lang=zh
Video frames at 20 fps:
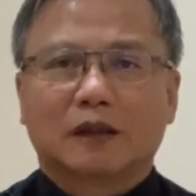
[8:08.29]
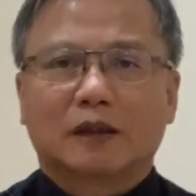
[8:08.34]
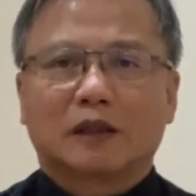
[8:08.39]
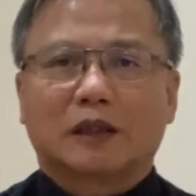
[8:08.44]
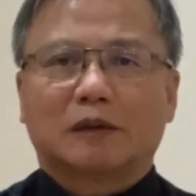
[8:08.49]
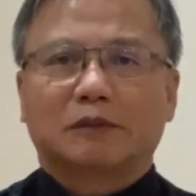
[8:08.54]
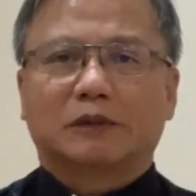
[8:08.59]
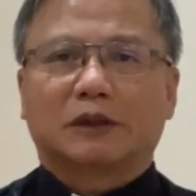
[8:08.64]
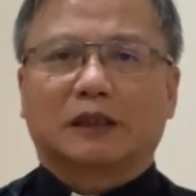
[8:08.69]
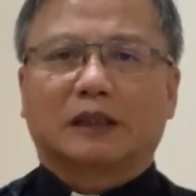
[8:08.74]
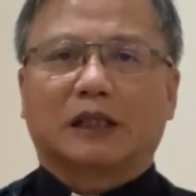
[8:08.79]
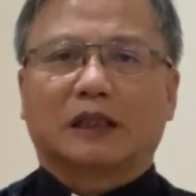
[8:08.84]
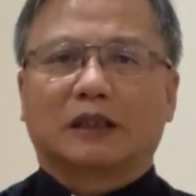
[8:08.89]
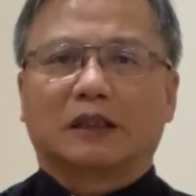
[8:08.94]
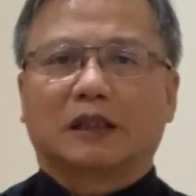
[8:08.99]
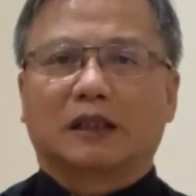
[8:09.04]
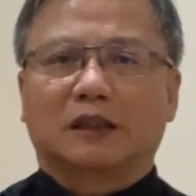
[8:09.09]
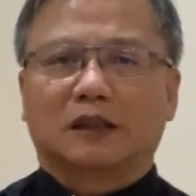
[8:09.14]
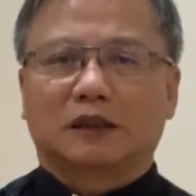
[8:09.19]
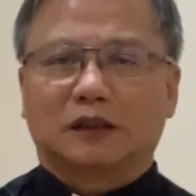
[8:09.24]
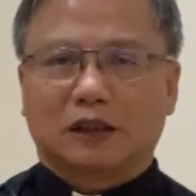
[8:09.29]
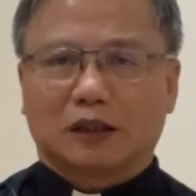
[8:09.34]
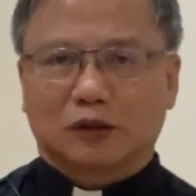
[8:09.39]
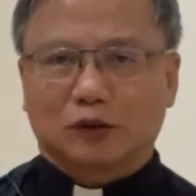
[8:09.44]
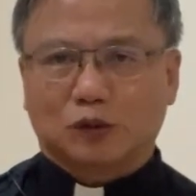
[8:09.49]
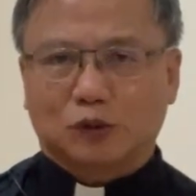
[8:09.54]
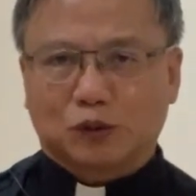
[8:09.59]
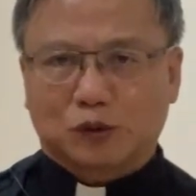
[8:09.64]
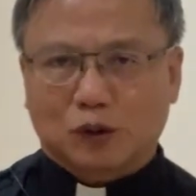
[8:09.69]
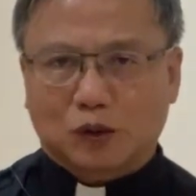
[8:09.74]
感谢大家天
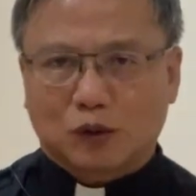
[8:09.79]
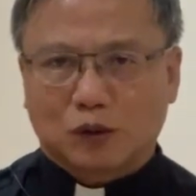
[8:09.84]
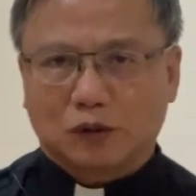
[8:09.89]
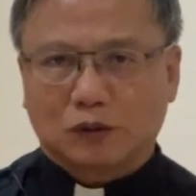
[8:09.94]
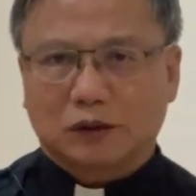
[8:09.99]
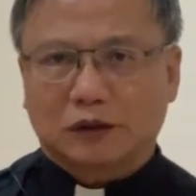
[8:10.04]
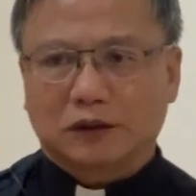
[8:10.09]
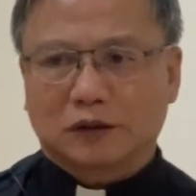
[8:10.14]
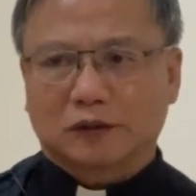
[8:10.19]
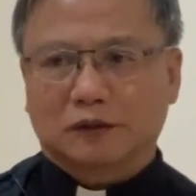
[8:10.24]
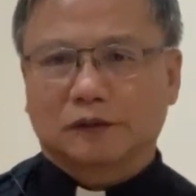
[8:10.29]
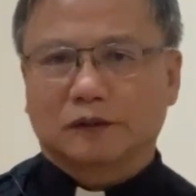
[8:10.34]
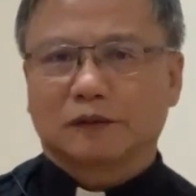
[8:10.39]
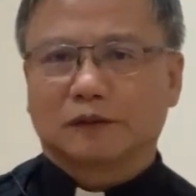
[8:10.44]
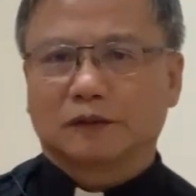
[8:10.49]
主祝福您。